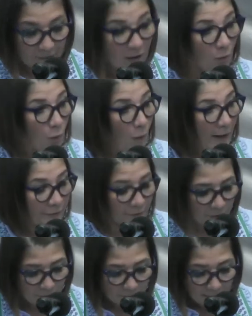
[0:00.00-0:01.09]

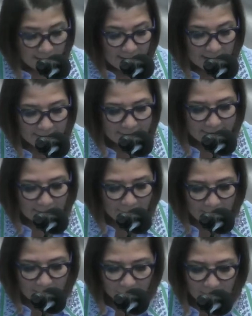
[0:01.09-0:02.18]
Cuatro, el
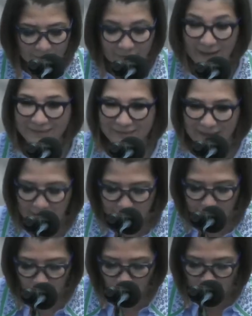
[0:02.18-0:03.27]
incremento hasta tres
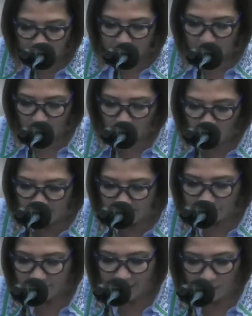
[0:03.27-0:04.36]
o cuatro
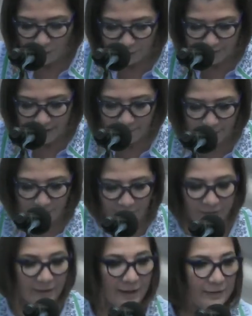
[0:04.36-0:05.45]
horas en los tiempos de
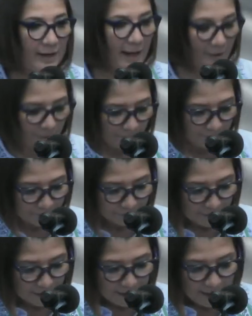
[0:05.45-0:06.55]
traslado,
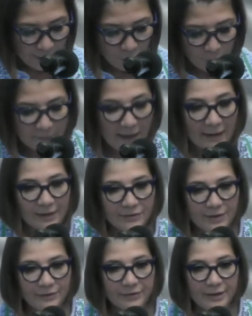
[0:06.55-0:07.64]
en un viaje
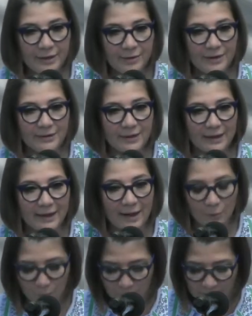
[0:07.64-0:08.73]
sencillo entre
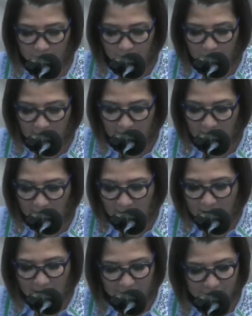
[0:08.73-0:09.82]
Cancún y playa,
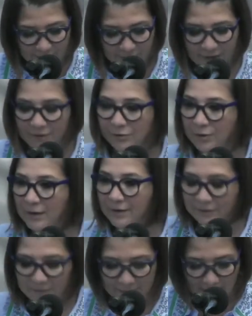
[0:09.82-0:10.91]
hasta seis horas
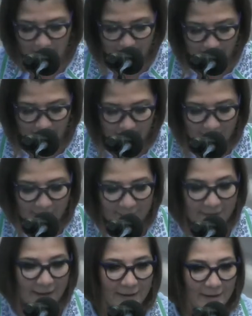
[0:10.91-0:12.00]
de viaje
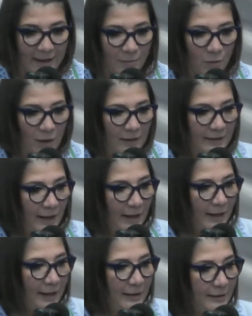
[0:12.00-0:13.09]
de ida y vuelta
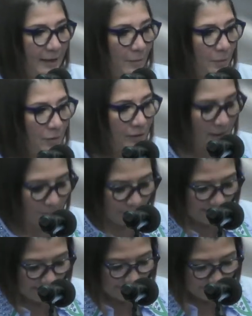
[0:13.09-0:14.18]
en tiempos de espera.